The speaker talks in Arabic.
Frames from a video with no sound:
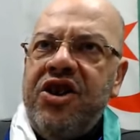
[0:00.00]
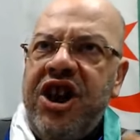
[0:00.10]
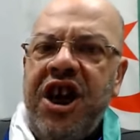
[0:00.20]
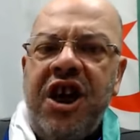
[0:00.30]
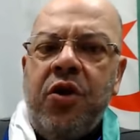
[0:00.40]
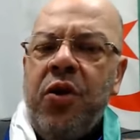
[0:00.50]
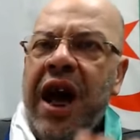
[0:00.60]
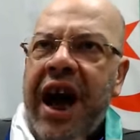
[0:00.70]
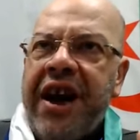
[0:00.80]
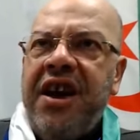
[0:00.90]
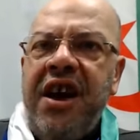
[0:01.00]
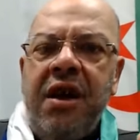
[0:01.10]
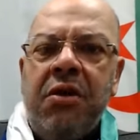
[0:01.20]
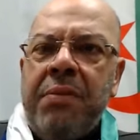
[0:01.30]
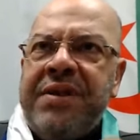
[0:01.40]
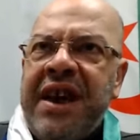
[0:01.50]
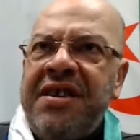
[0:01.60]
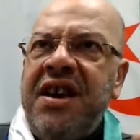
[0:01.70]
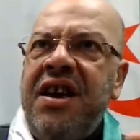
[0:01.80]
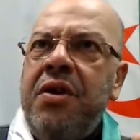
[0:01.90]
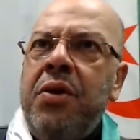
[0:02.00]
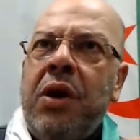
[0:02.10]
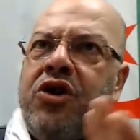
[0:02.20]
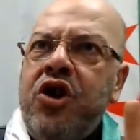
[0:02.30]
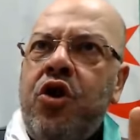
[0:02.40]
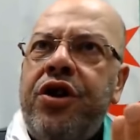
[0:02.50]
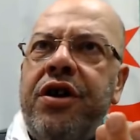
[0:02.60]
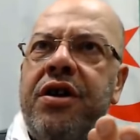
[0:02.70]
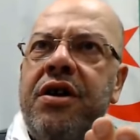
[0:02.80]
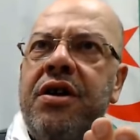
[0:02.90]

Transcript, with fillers: شيخ ولا حركي ولا بزانسي ولا واش يكون